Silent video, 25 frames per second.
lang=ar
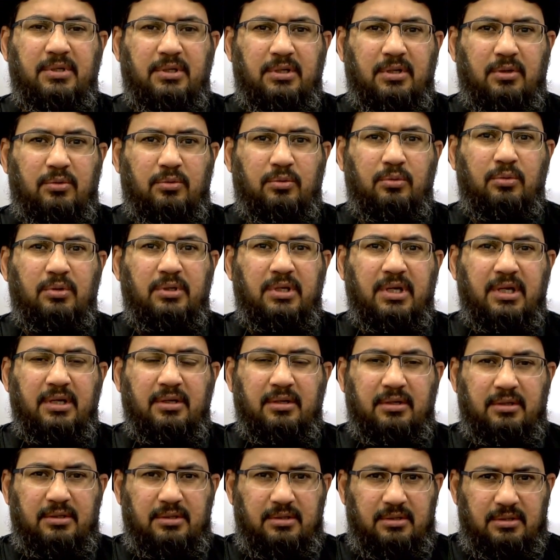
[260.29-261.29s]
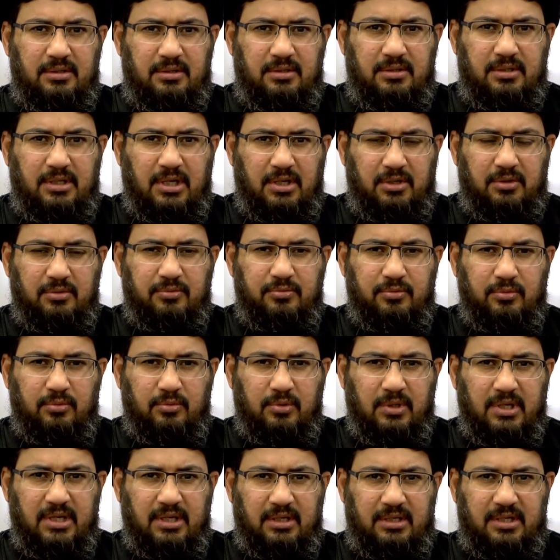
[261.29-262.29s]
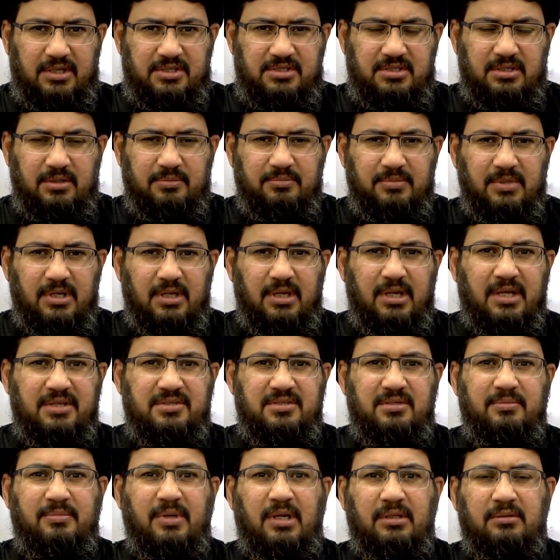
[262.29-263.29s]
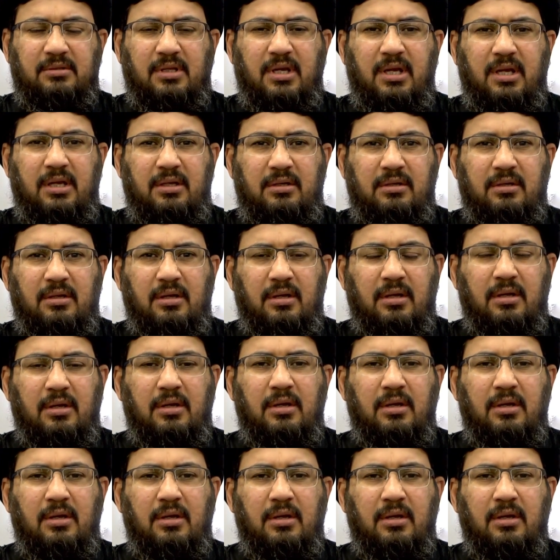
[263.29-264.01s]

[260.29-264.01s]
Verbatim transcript: يقول يقف وينقسم إلى صماطين